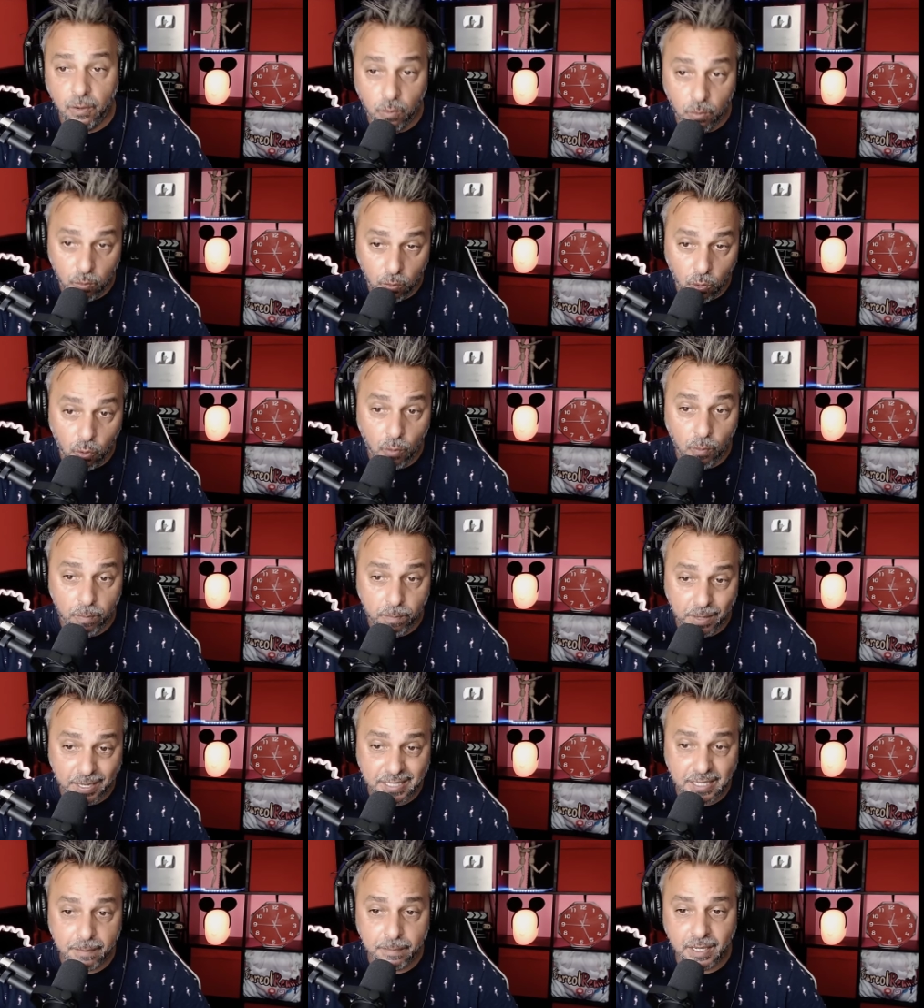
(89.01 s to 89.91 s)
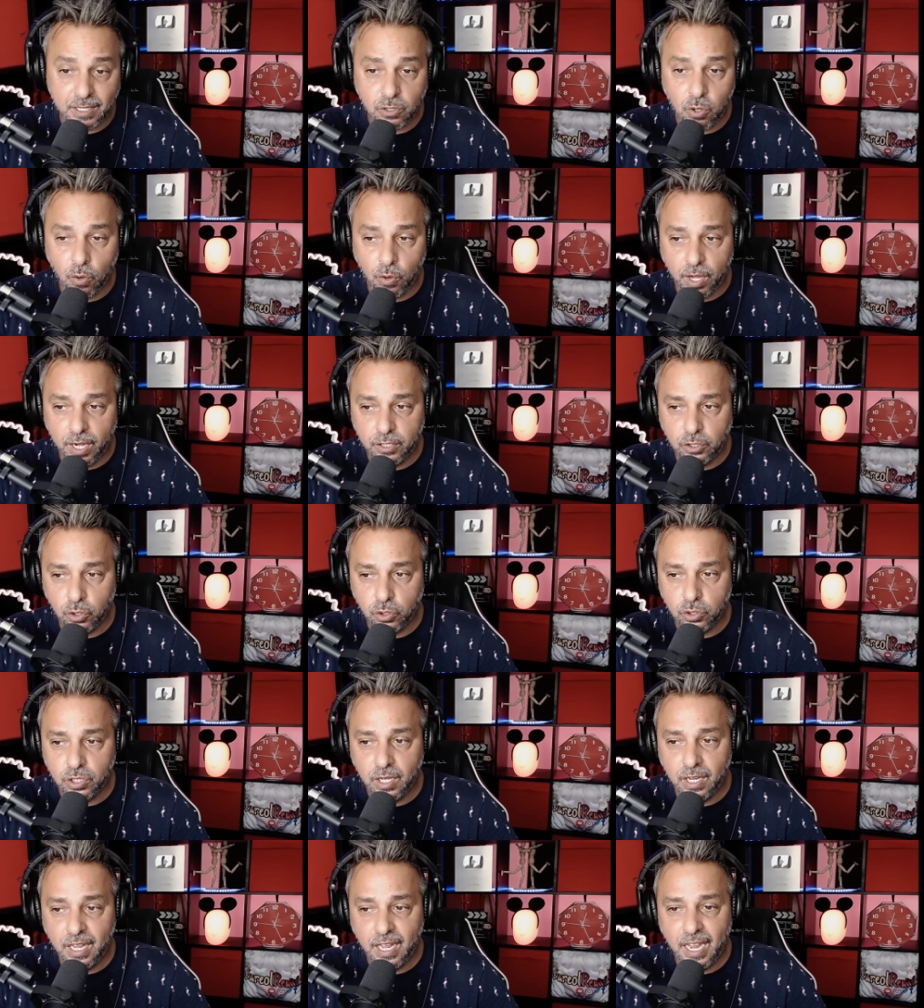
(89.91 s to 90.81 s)
o para ser más
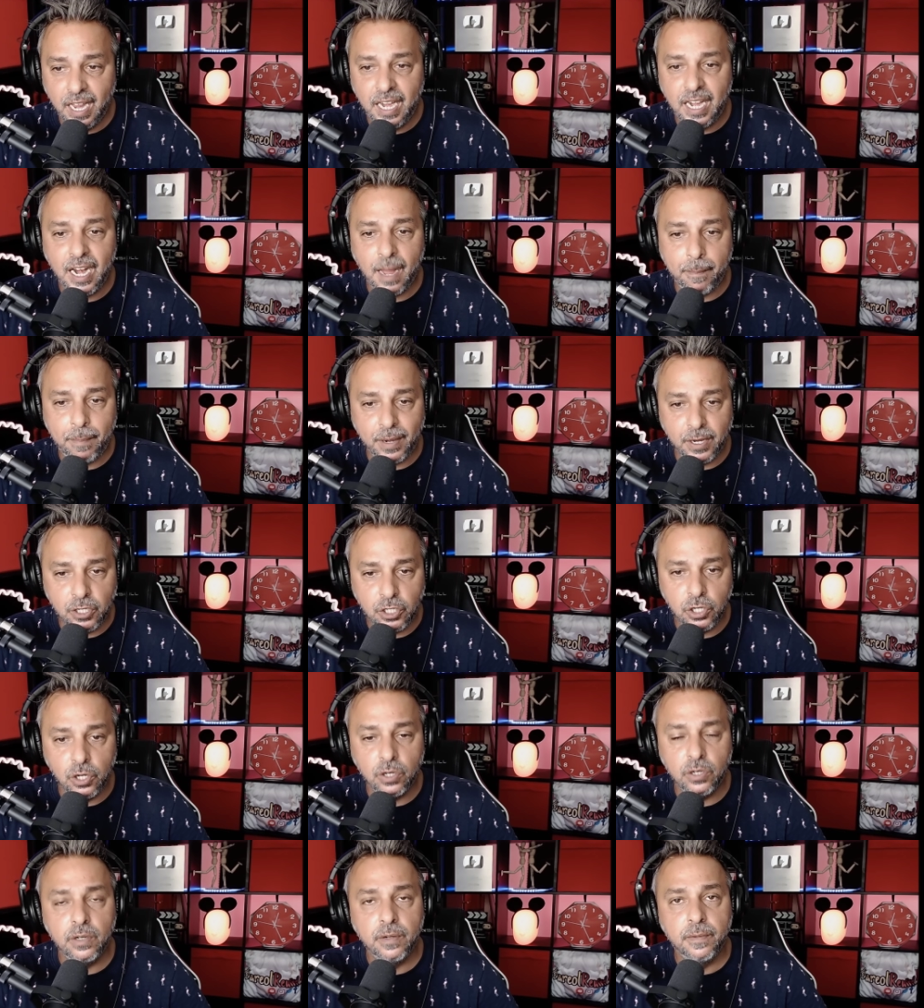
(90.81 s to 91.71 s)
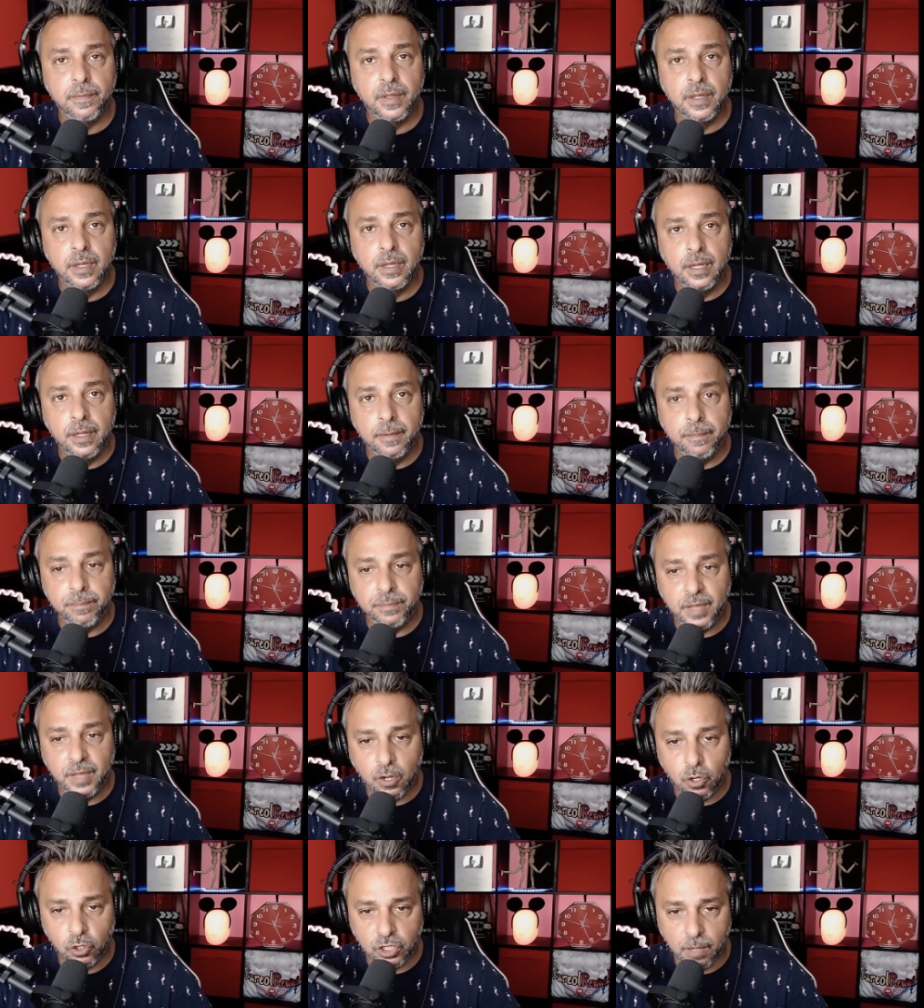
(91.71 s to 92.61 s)
concretos, en la prisión de
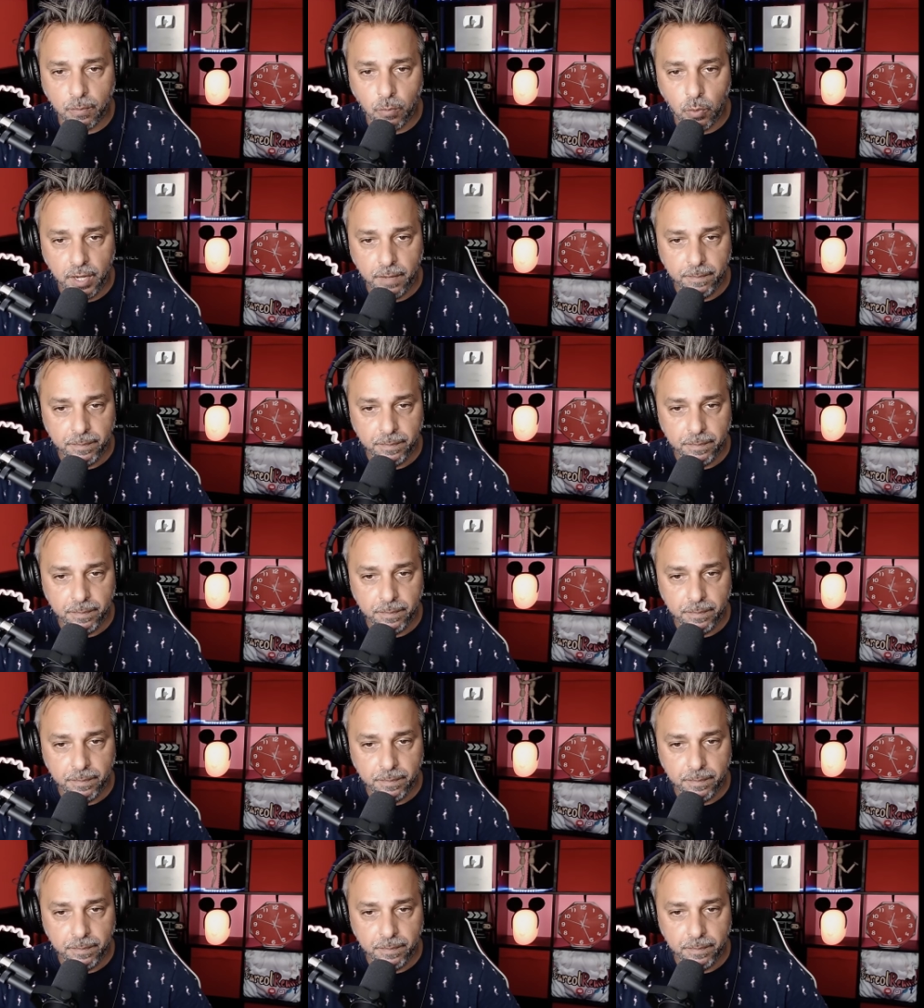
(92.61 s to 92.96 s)
Cosa Muy.